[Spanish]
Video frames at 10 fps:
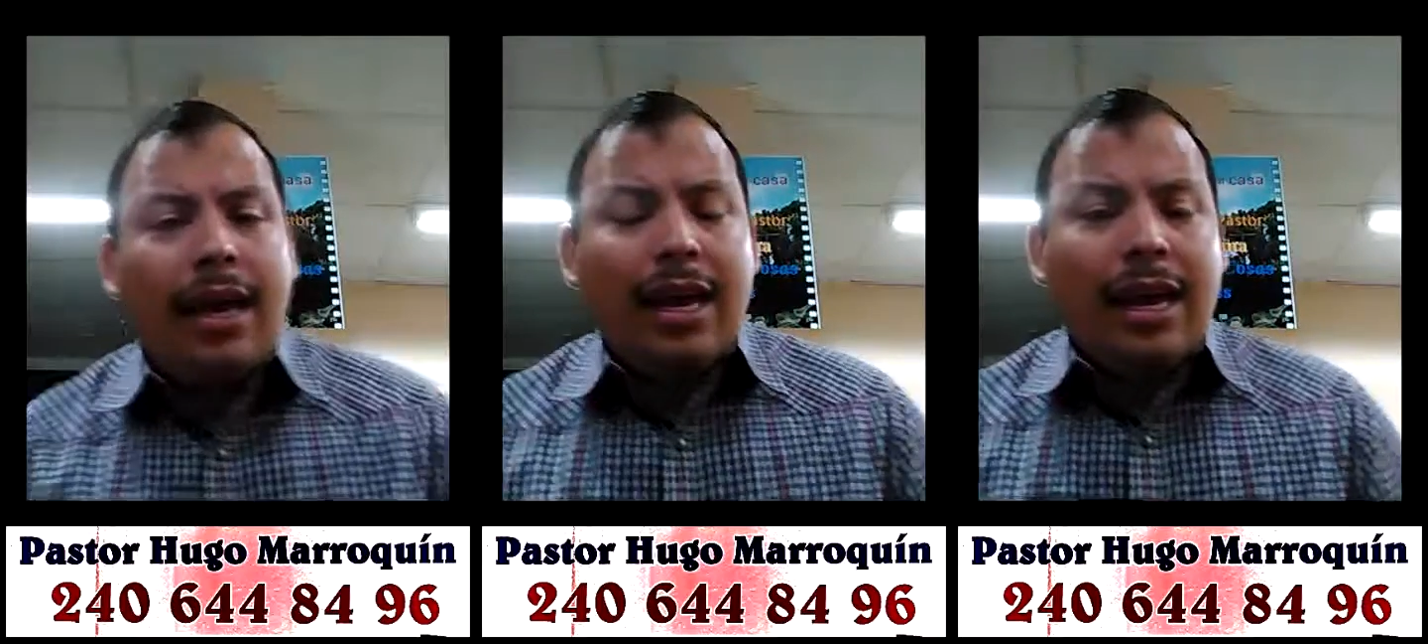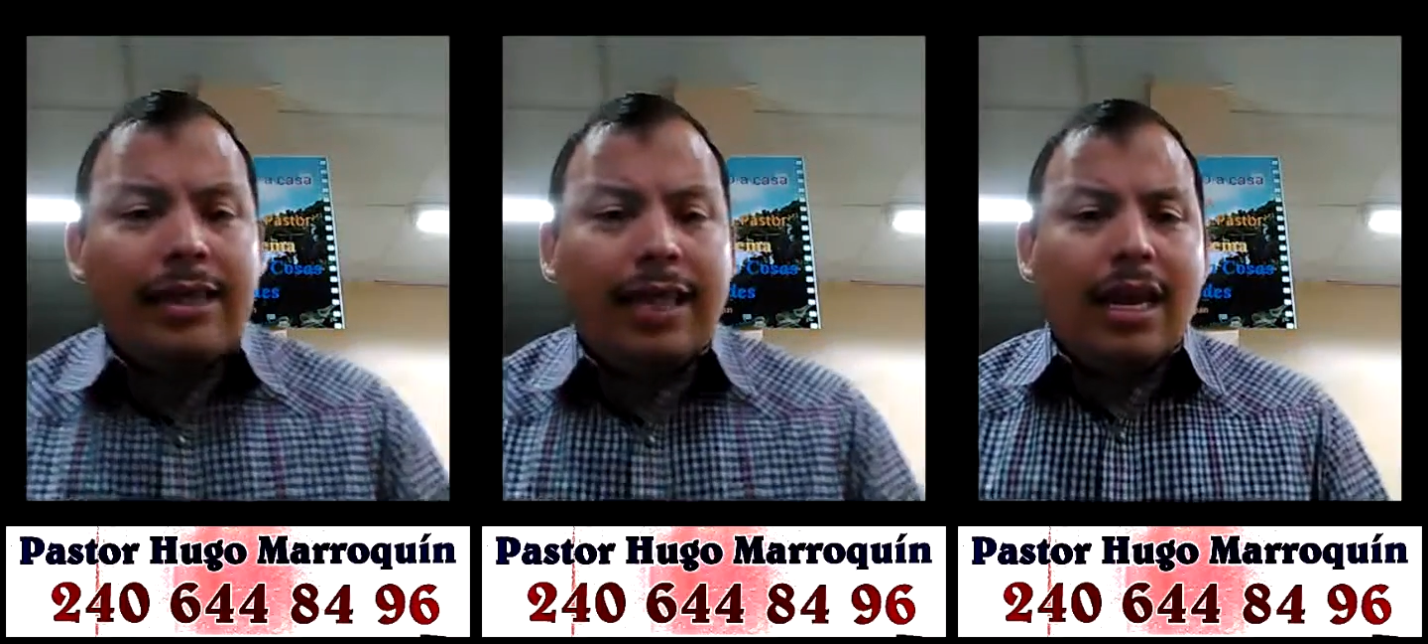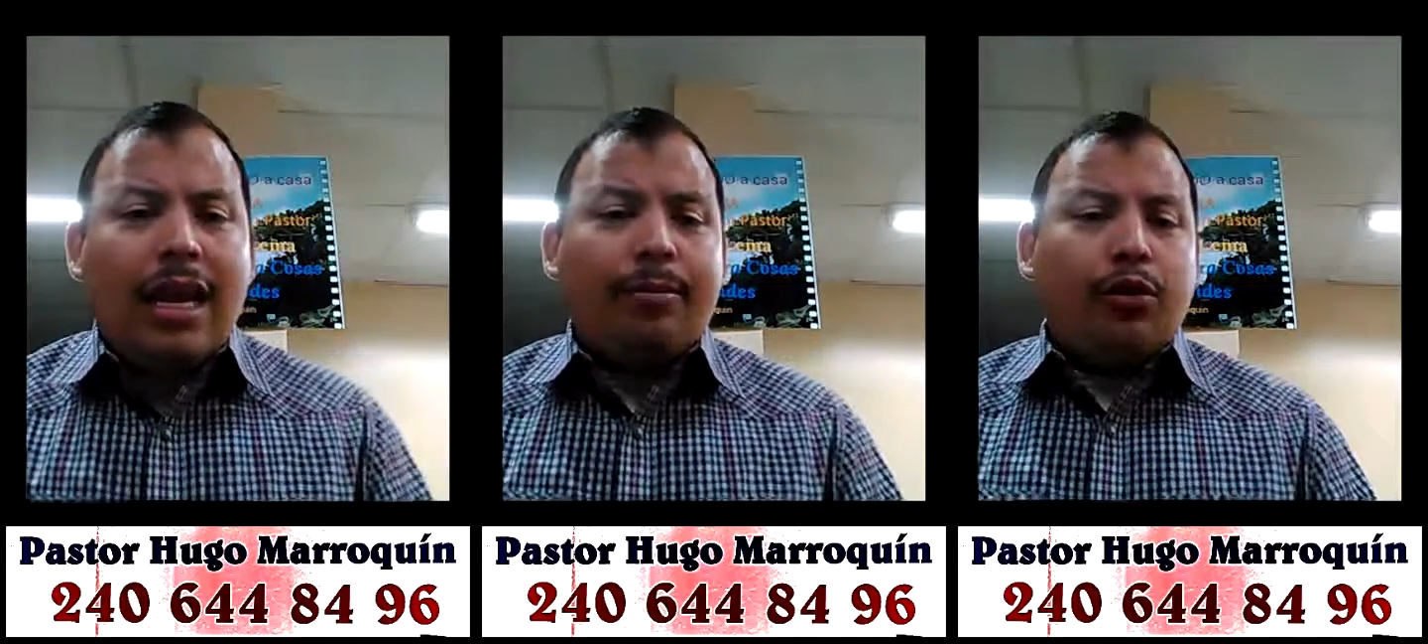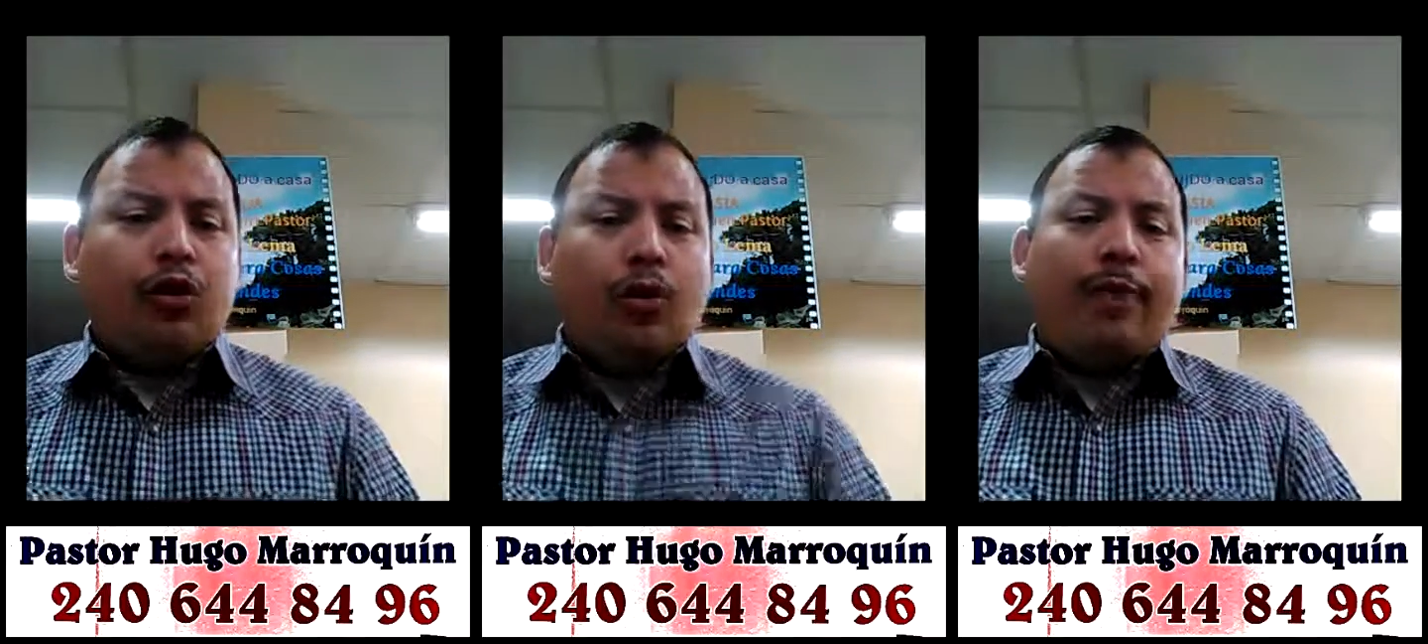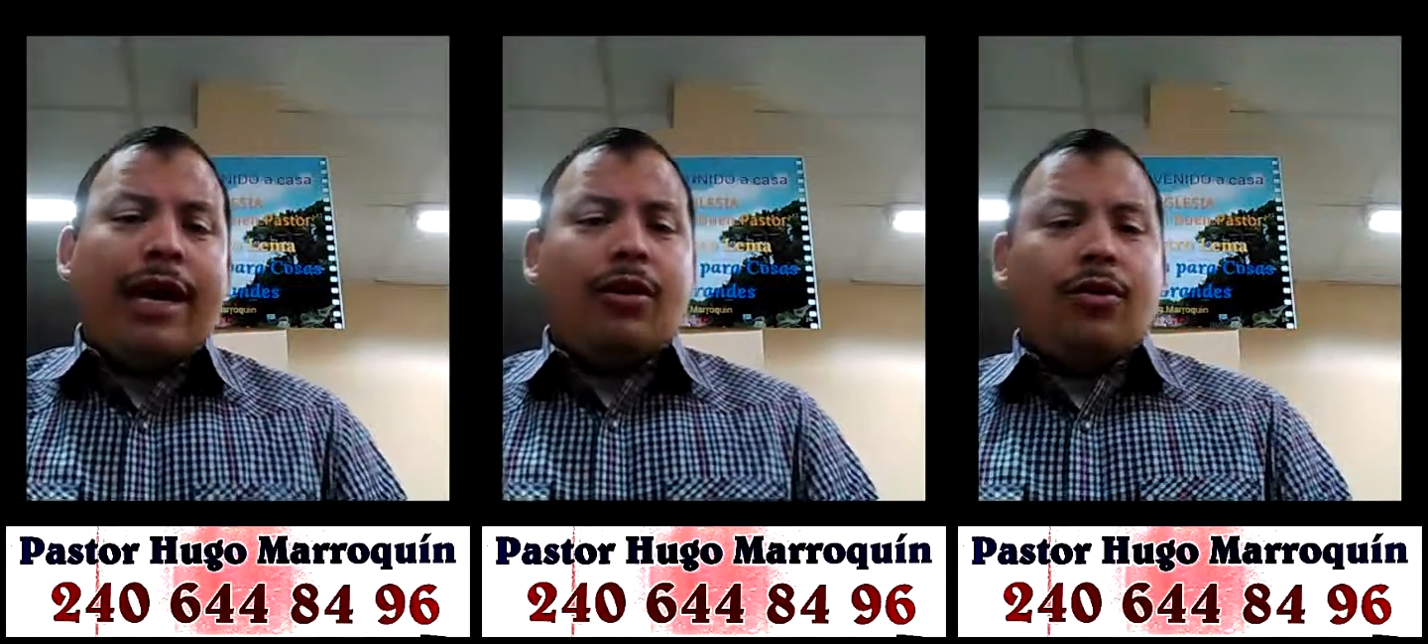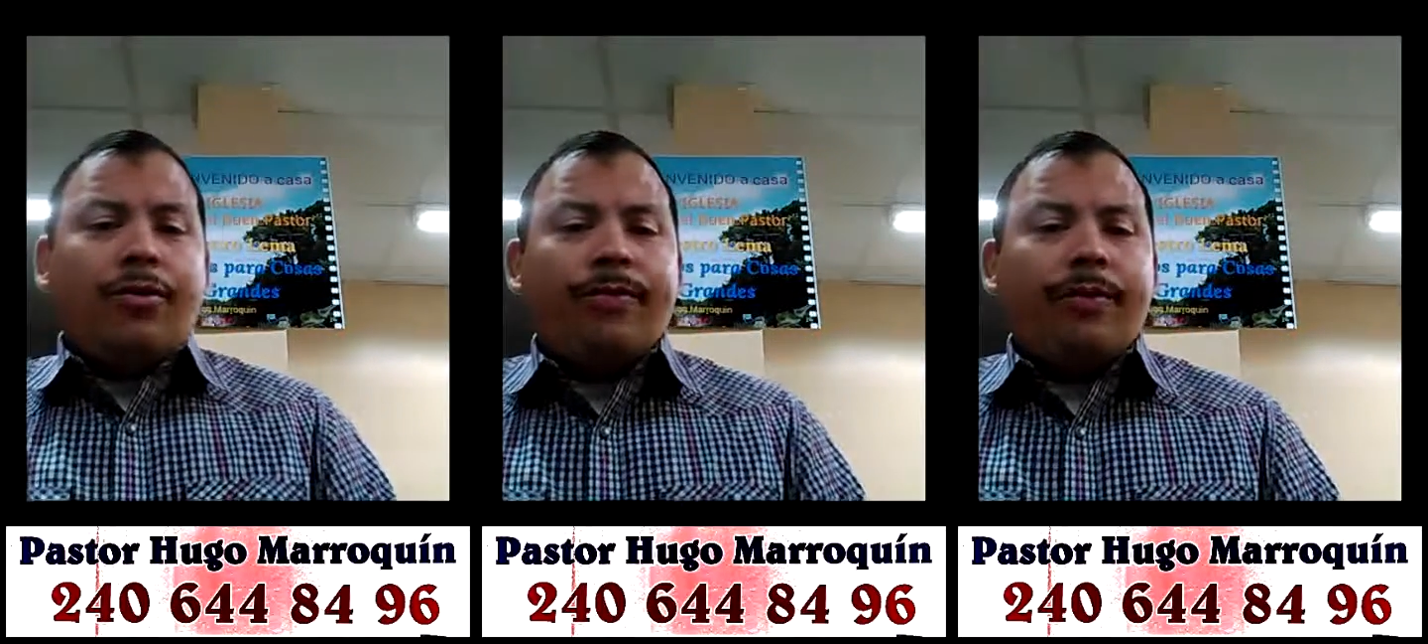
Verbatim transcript: en casa del apóstol Pedro,